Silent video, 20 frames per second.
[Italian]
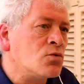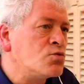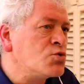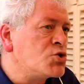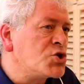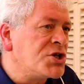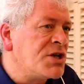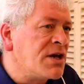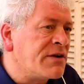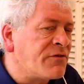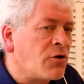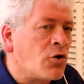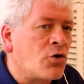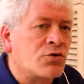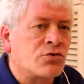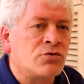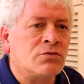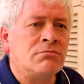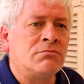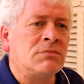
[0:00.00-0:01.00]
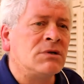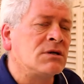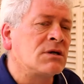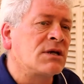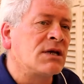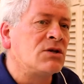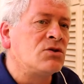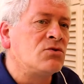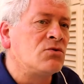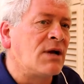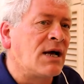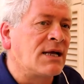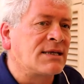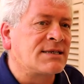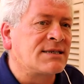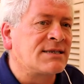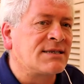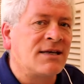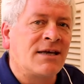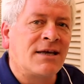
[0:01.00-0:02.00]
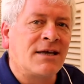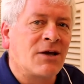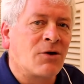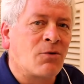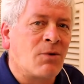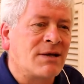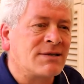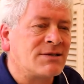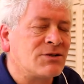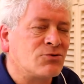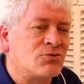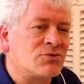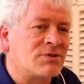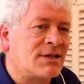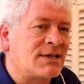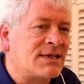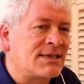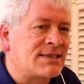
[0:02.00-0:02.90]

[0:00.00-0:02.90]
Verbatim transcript: un cineforum che durasse quasi tutta